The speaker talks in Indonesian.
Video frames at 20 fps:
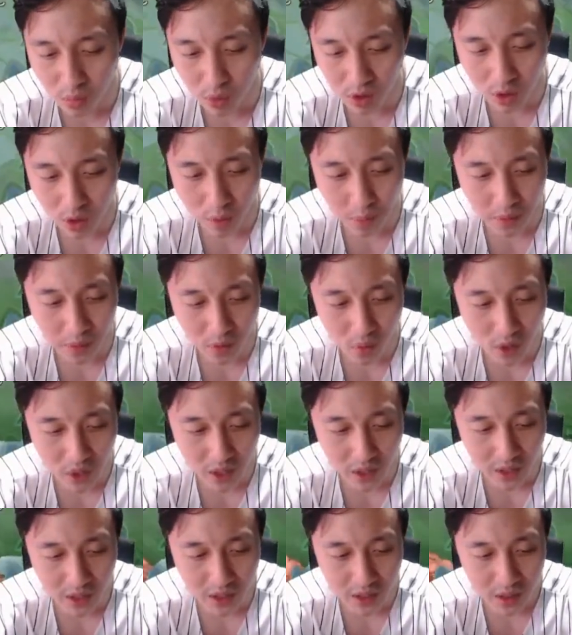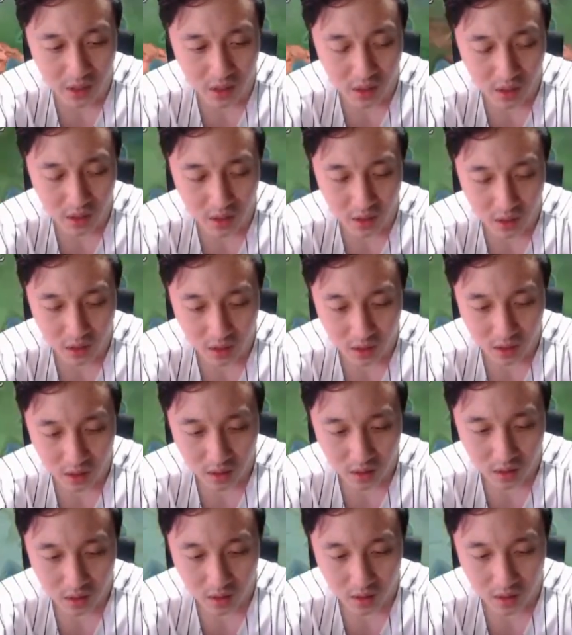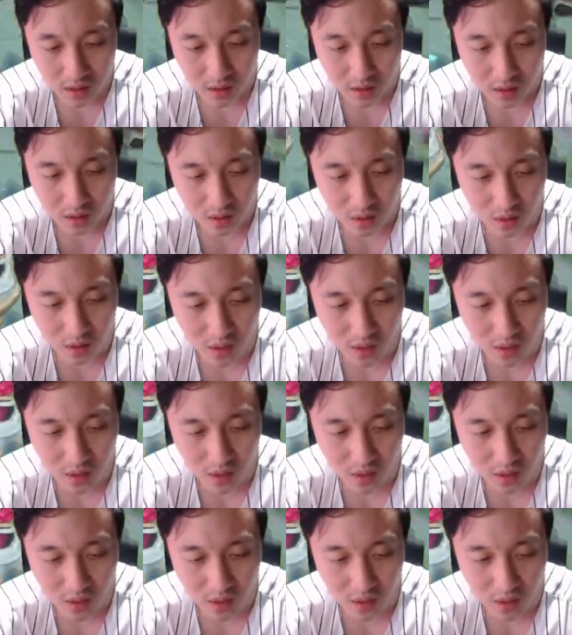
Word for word: buat open war guys. Kalau